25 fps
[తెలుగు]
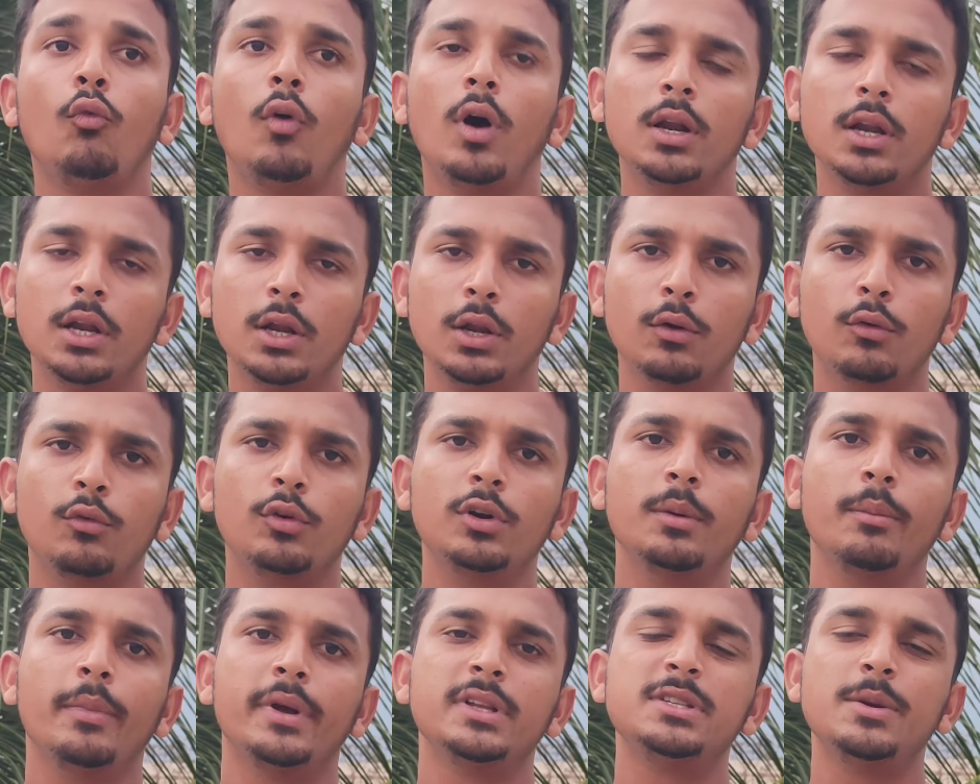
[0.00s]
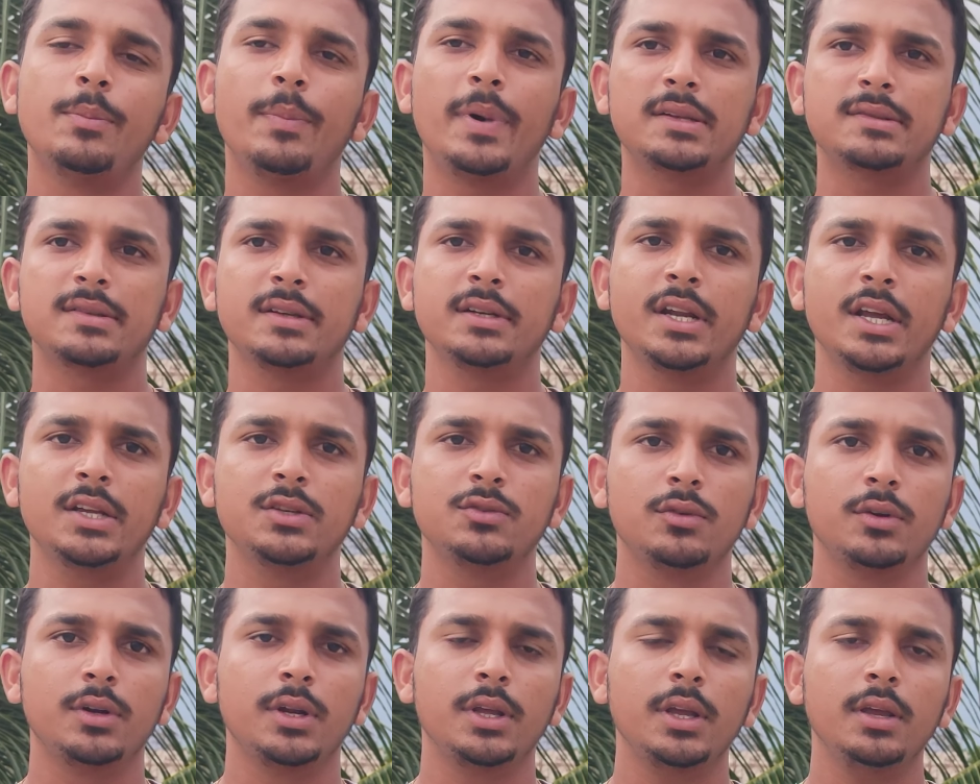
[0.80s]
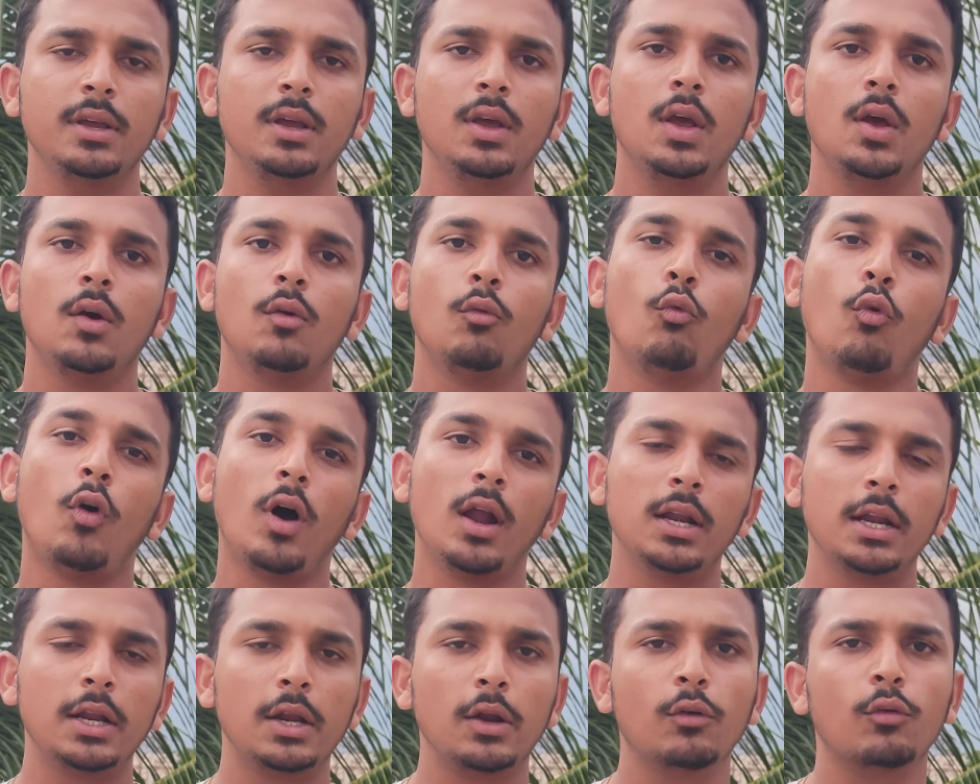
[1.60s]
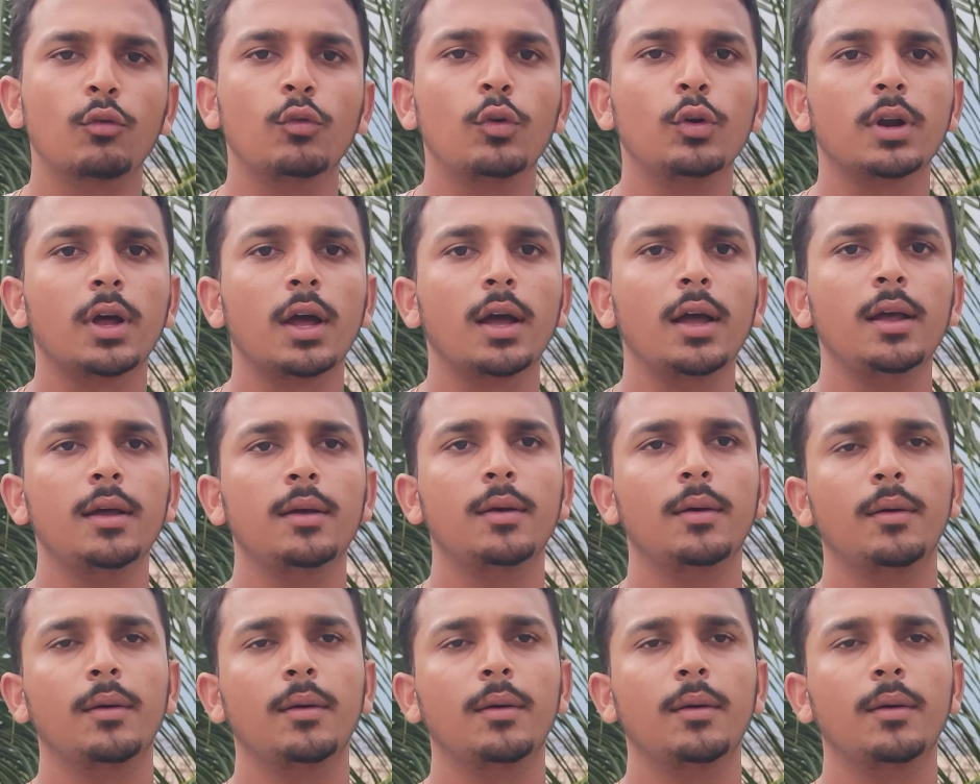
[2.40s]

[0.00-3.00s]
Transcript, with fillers: వాళ్ళలో కూడా మంచి పర్సంటేజ్ ఉండి వాళ్ళలో కూడా